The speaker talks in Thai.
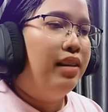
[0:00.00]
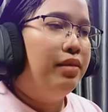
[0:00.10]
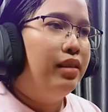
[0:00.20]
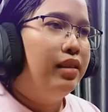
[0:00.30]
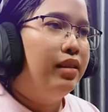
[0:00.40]
ขวาน
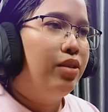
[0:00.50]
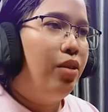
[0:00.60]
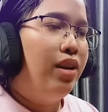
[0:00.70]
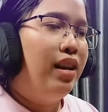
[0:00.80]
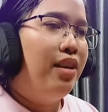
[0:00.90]

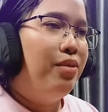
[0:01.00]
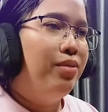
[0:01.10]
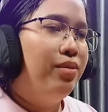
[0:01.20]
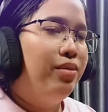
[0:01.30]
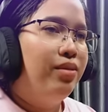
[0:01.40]
ก่อนแล้ว
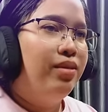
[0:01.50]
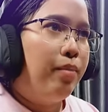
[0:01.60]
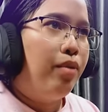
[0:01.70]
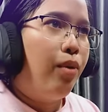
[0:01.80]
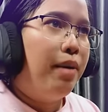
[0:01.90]

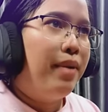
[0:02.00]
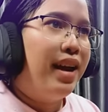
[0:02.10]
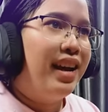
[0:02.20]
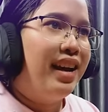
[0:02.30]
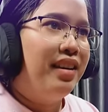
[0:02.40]
ทำขวาน
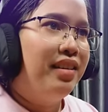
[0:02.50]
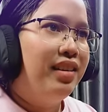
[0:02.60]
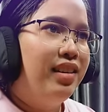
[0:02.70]
ใหม่ค่ะ